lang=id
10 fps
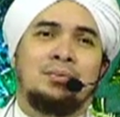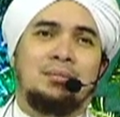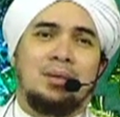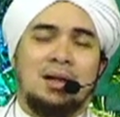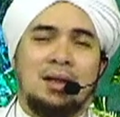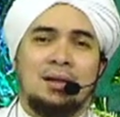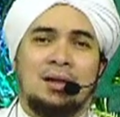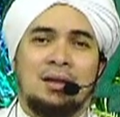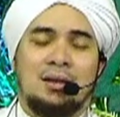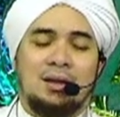
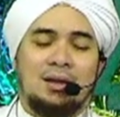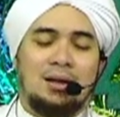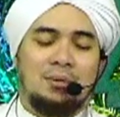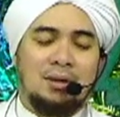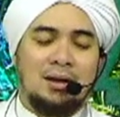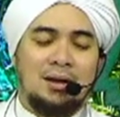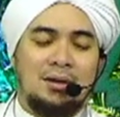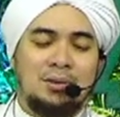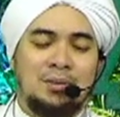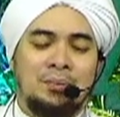Bedanya kita dengan mereka
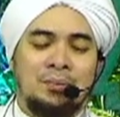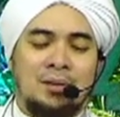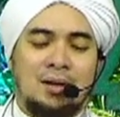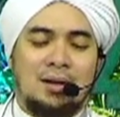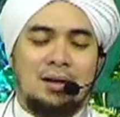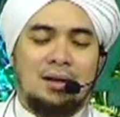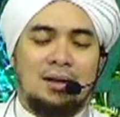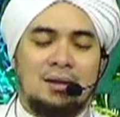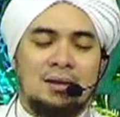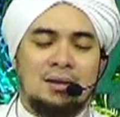itu
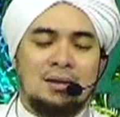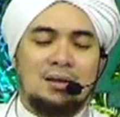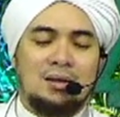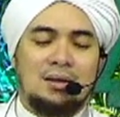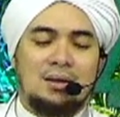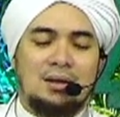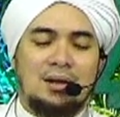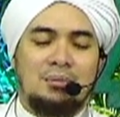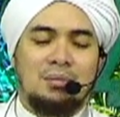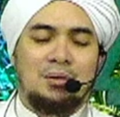adalah
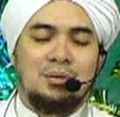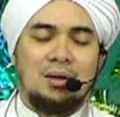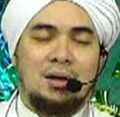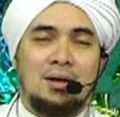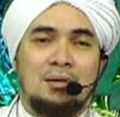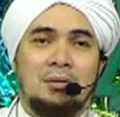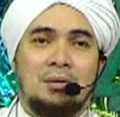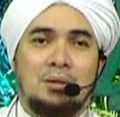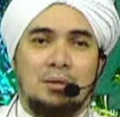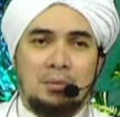kita menggunakan
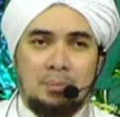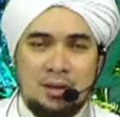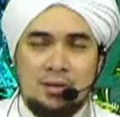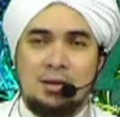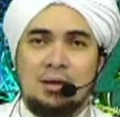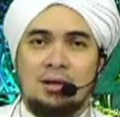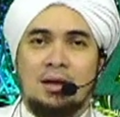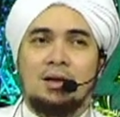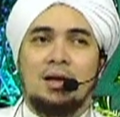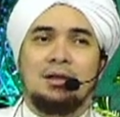peci
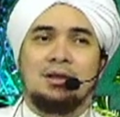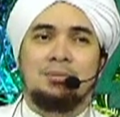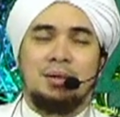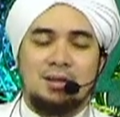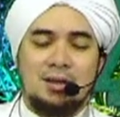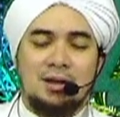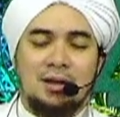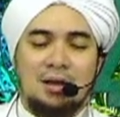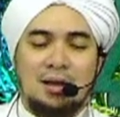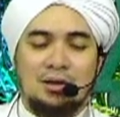dan di atas peci
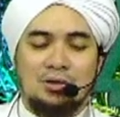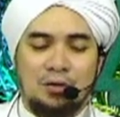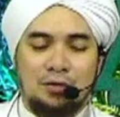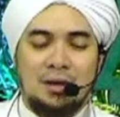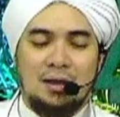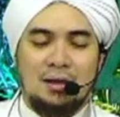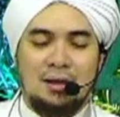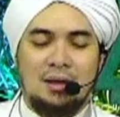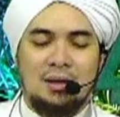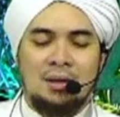kita di atas kofiah
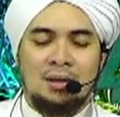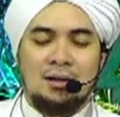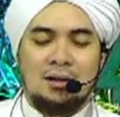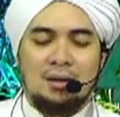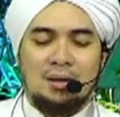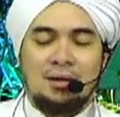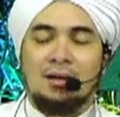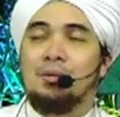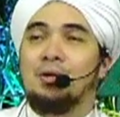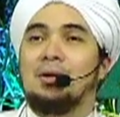kita eh,
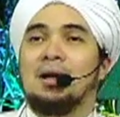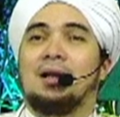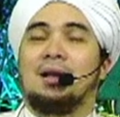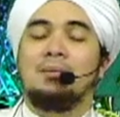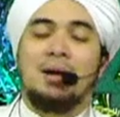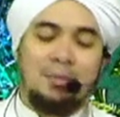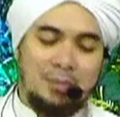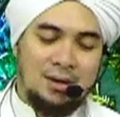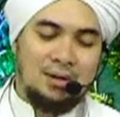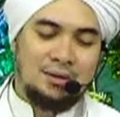kita menggunakan
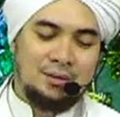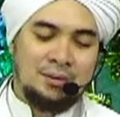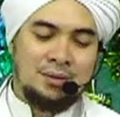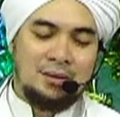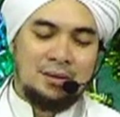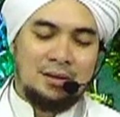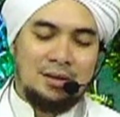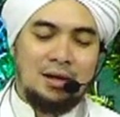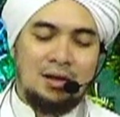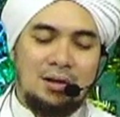imamah.
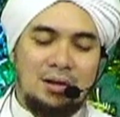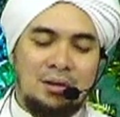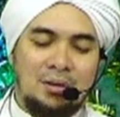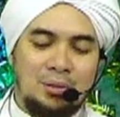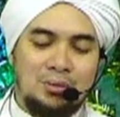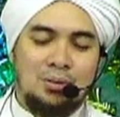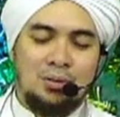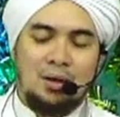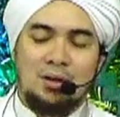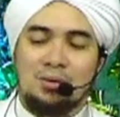Dan ini
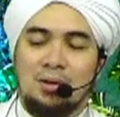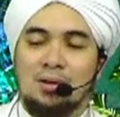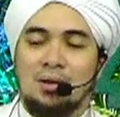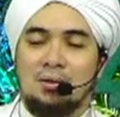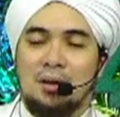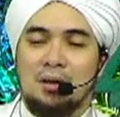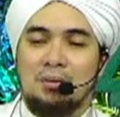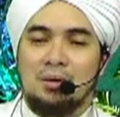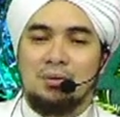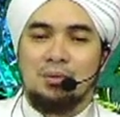Rasulullah Shallallahu Alaihi
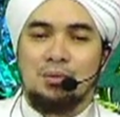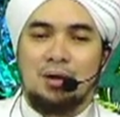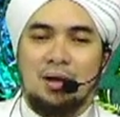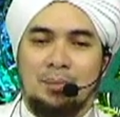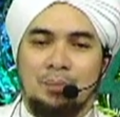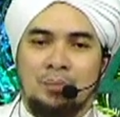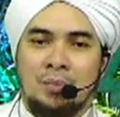Wasallam.